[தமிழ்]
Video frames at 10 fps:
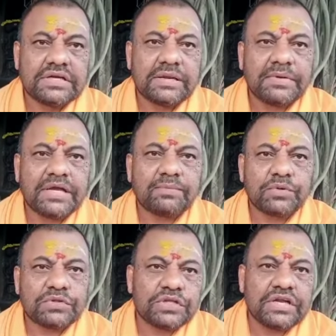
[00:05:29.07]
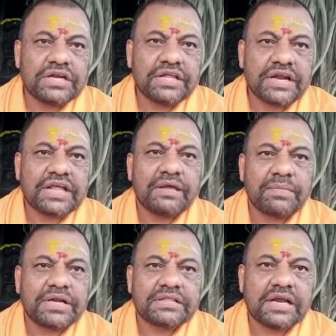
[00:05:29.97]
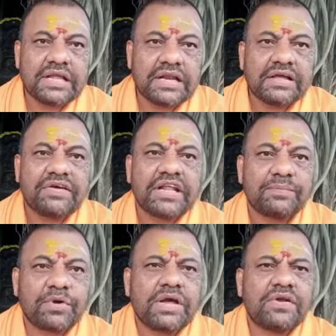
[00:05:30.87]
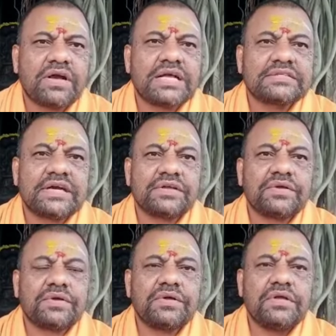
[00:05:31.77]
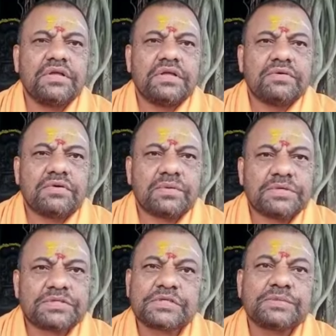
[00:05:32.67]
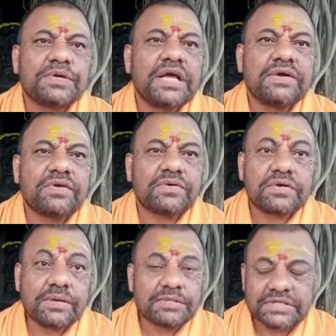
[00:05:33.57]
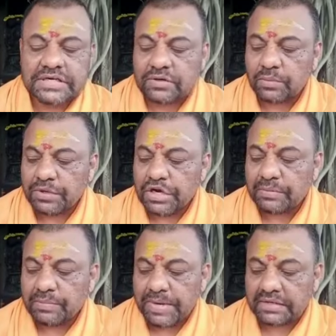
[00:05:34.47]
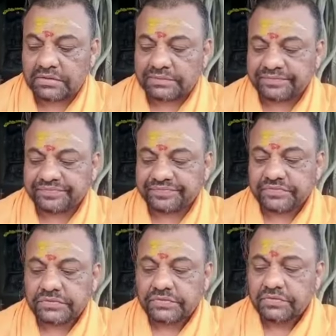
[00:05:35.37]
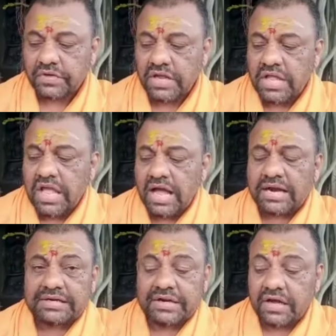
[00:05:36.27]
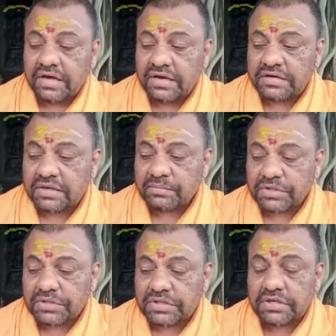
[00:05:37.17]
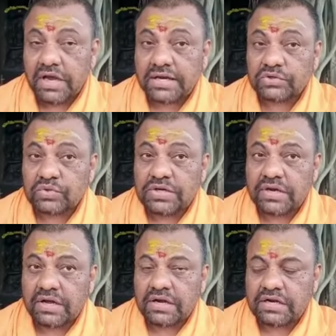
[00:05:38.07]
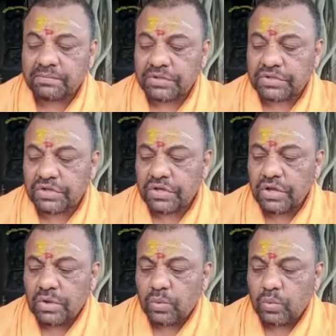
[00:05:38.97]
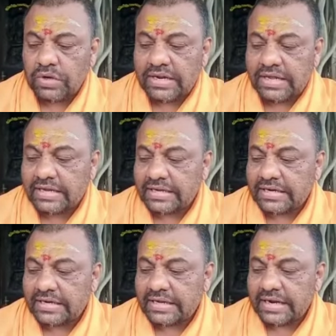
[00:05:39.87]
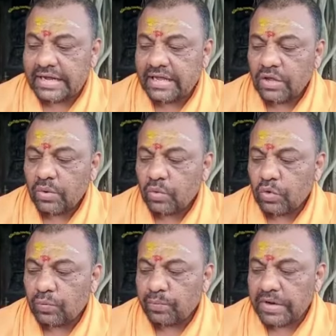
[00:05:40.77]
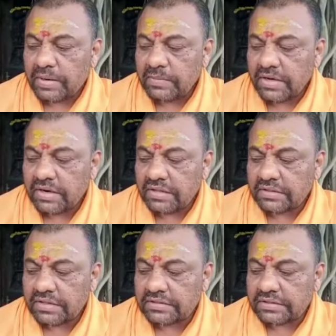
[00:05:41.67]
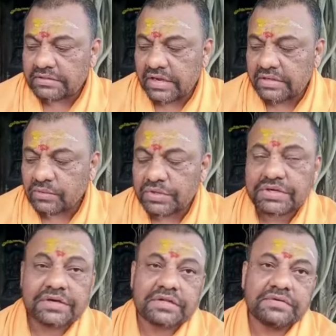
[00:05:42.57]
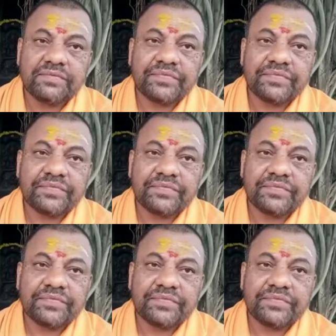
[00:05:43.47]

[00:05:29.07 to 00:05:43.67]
நம்ம புத்தியில் நிர்ணயம் பண்ணித்தானே எல்லா வேலைக்கு போனால் இவ்வளோ காசு கிடைக்கும் இவ்வளோ பிஸ்னஸ் பண்ணால் இவ்வளோ இருக்கும் நம்ம சென்ற வகுப்புலேயே நம்ம பார்த்தோம் ஆக நான் என்பது ஆக்சுவலி நான் என்பது உள்ளே இருக்கிற ஒரு பரமானந்தத்தை தான் குறிக்கின்றது